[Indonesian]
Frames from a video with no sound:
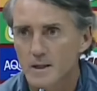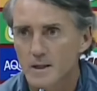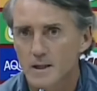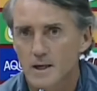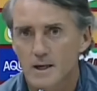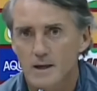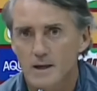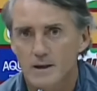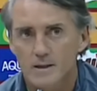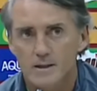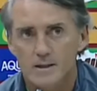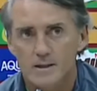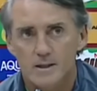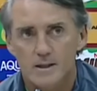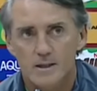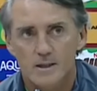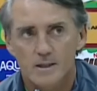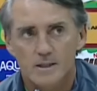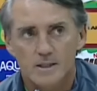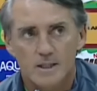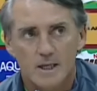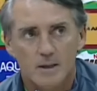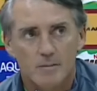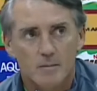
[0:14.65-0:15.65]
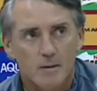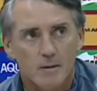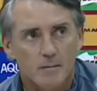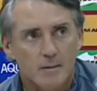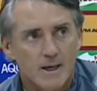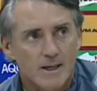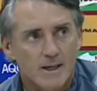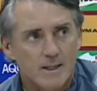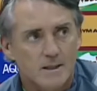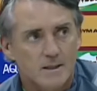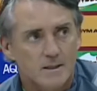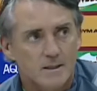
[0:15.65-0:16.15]
Tiba-tiba pelatih
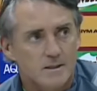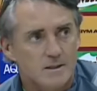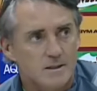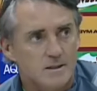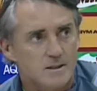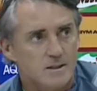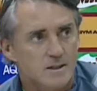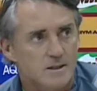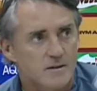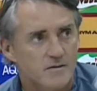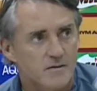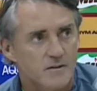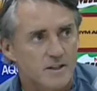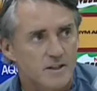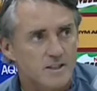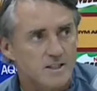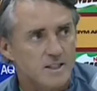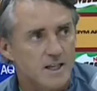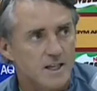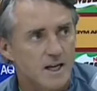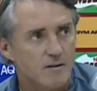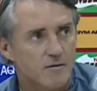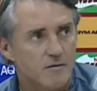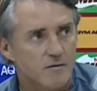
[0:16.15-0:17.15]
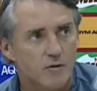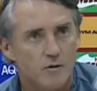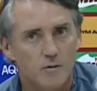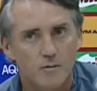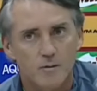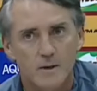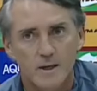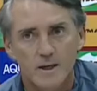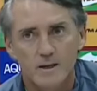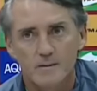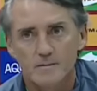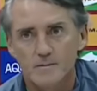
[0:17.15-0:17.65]
kelas dunia ini ngomong
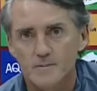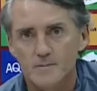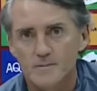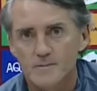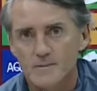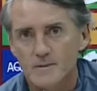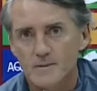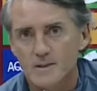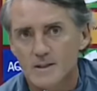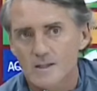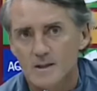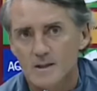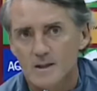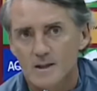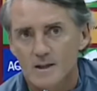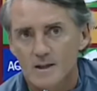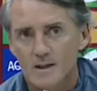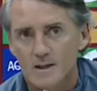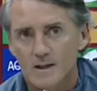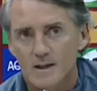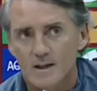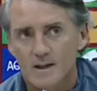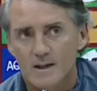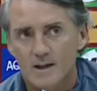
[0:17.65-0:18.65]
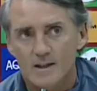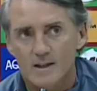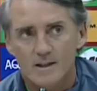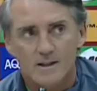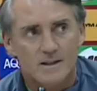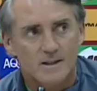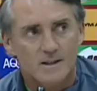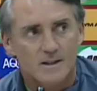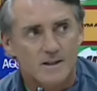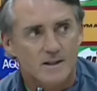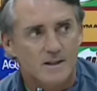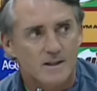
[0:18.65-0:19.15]
begini soal timnas
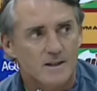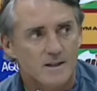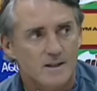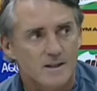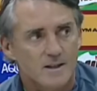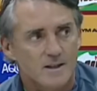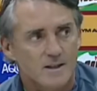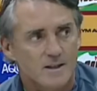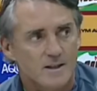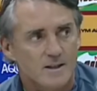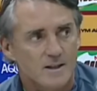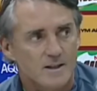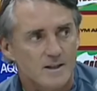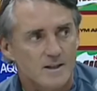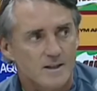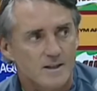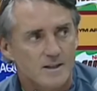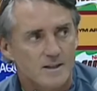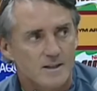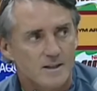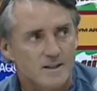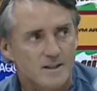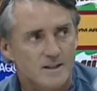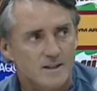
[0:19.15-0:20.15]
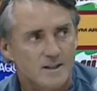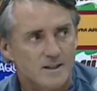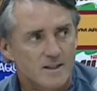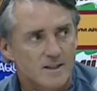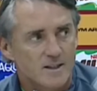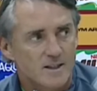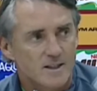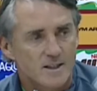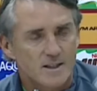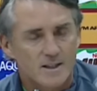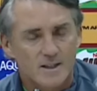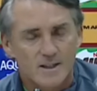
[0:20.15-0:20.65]
Indonesia di kualifikasi Piala
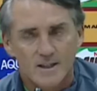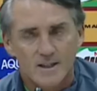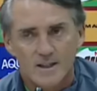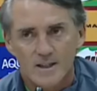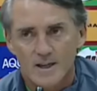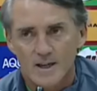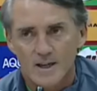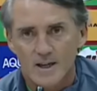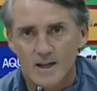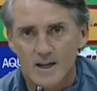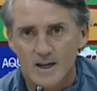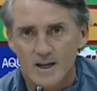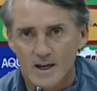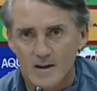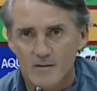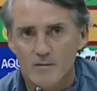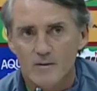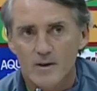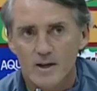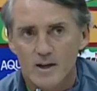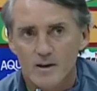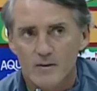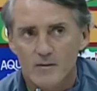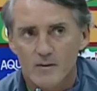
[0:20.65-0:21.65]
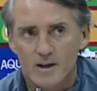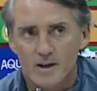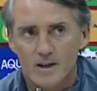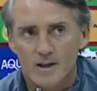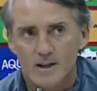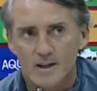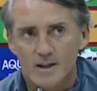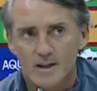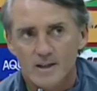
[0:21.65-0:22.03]
Dunia 2026.